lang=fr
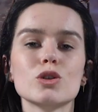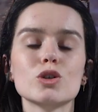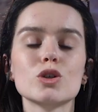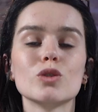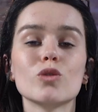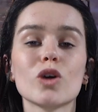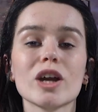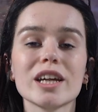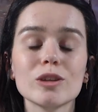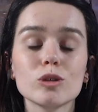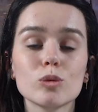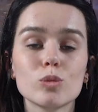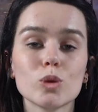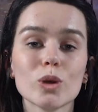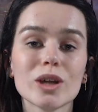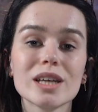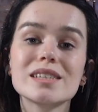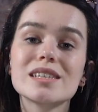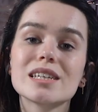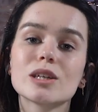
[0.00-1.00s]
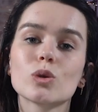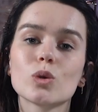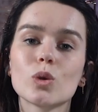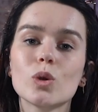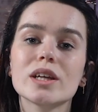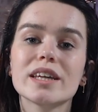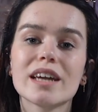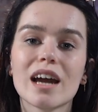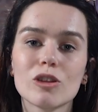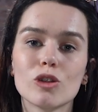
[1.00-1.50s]
je ne vois rien de plus
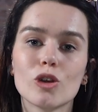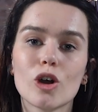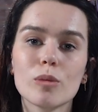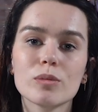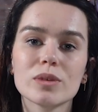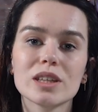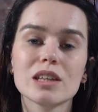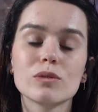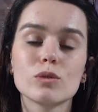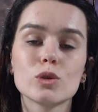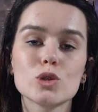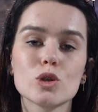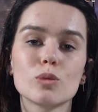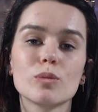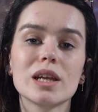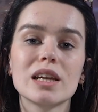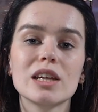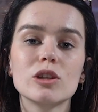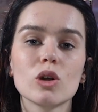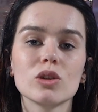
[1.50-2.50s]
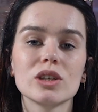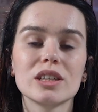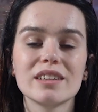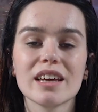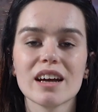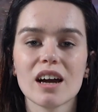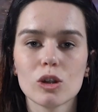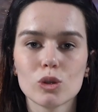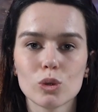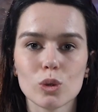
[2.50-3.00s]
ridicule qu'un homme qui veut se mêler d'en
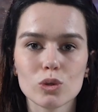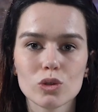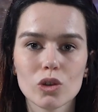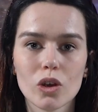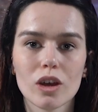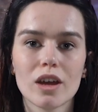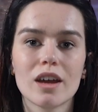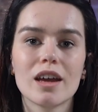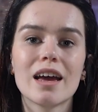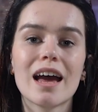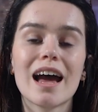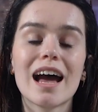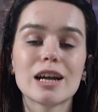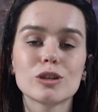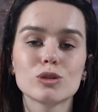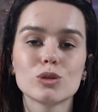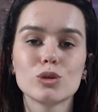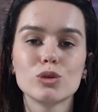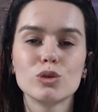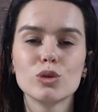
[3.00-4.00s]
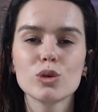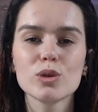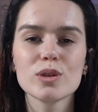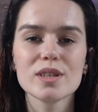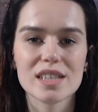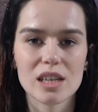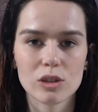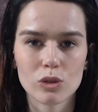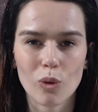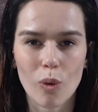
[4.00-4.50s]
aider un autre. Acte 2,
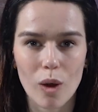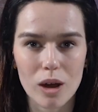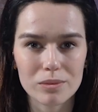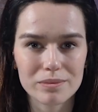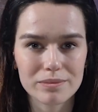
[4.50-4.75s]
scène 3.